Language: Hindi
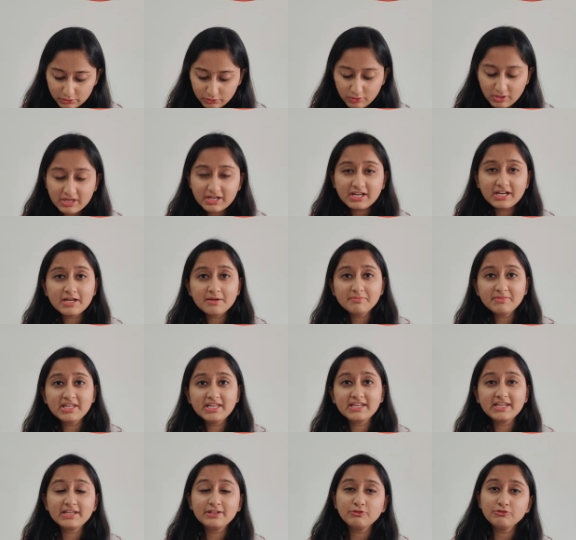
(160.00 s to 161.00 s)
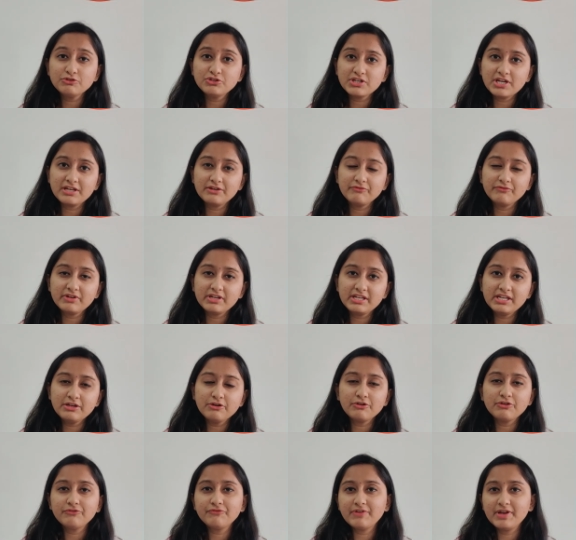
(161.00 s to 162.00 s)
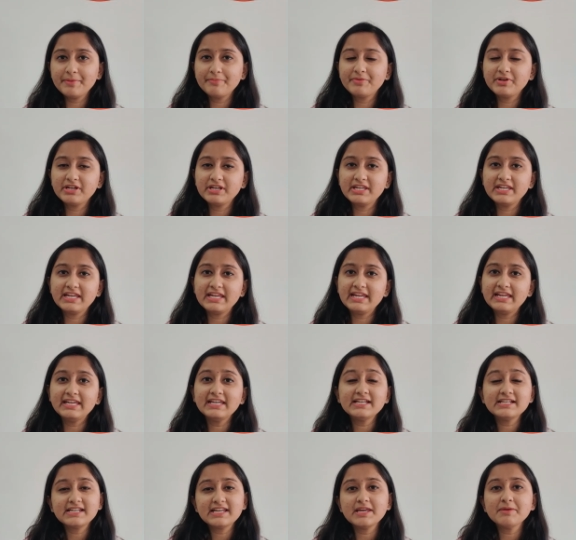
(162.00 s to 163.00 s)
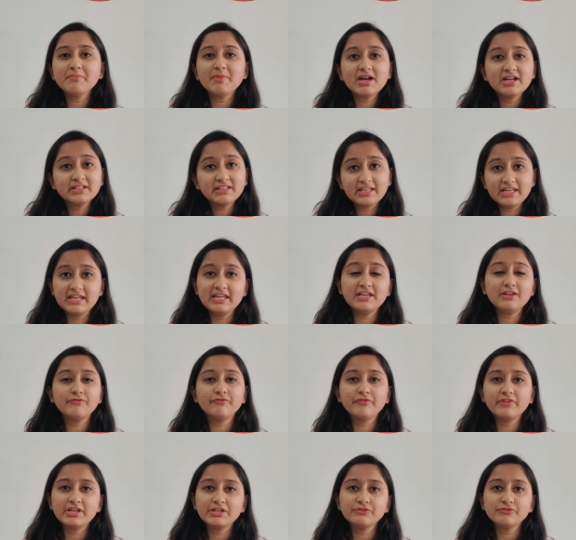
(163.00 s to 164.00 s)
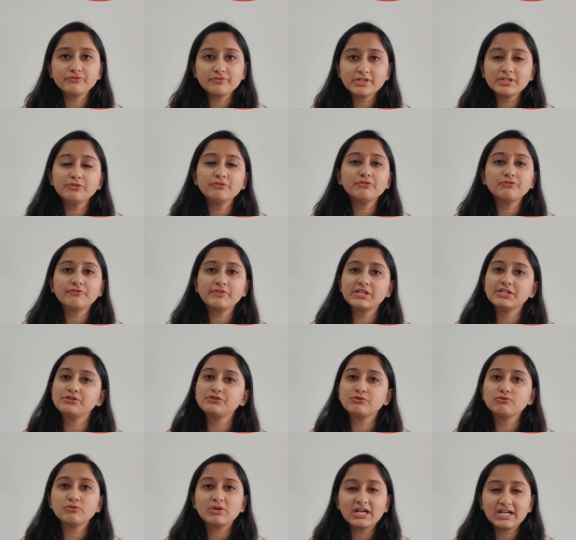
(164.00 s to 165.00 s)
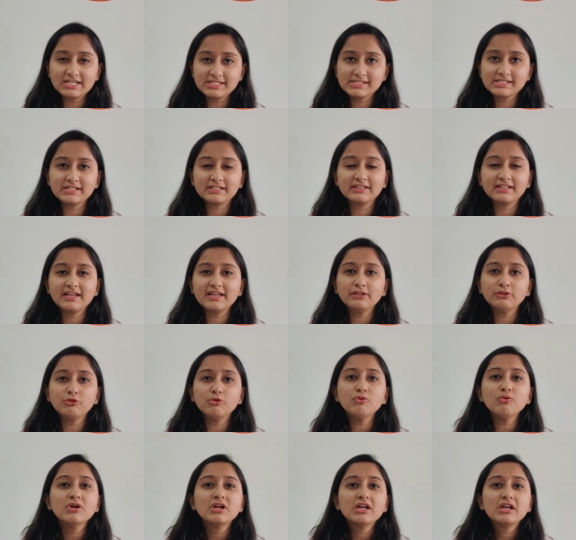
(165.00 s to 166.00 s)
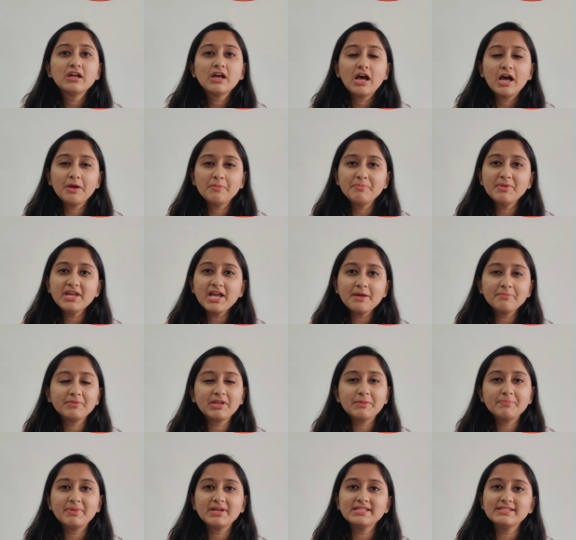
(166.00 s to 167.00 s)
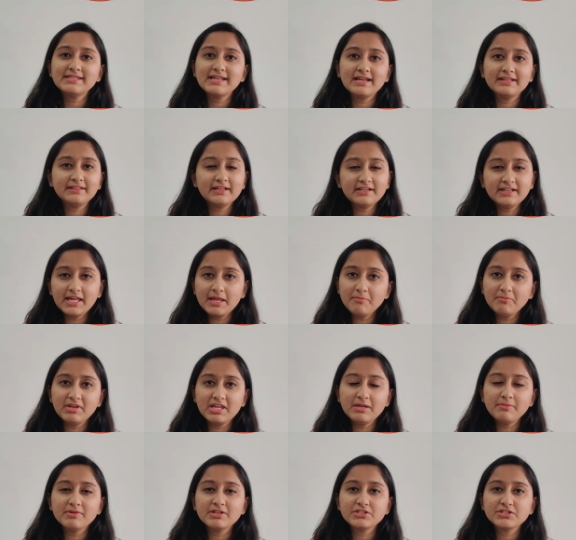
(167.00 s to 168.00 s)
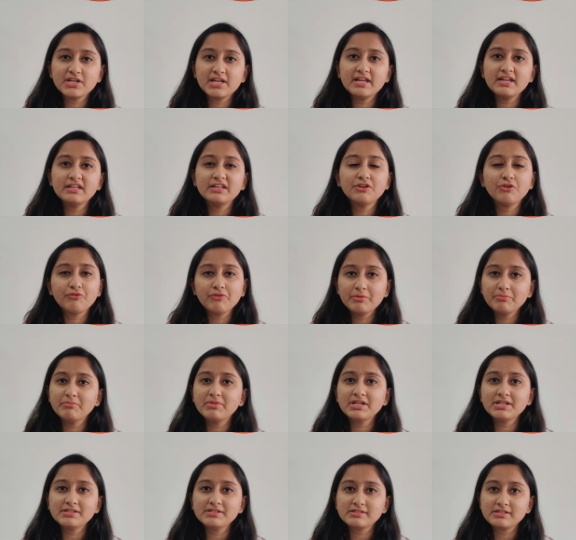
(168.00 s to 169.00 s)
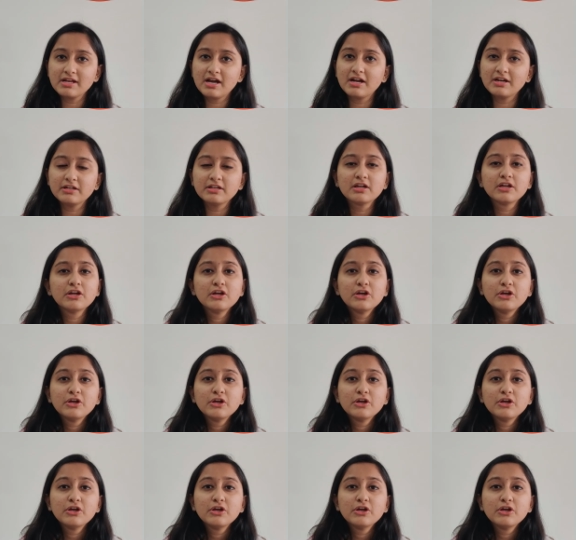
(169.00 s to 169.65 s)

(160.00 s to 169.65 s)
तो अगर हम देखें तो जनवरी और फेबररी एक के बाद एक फेज वन और फेज टू आ सकता है तो अभी आपके पास ज्यादा टाइम नहीं बचा है नवंबर स्टार्ट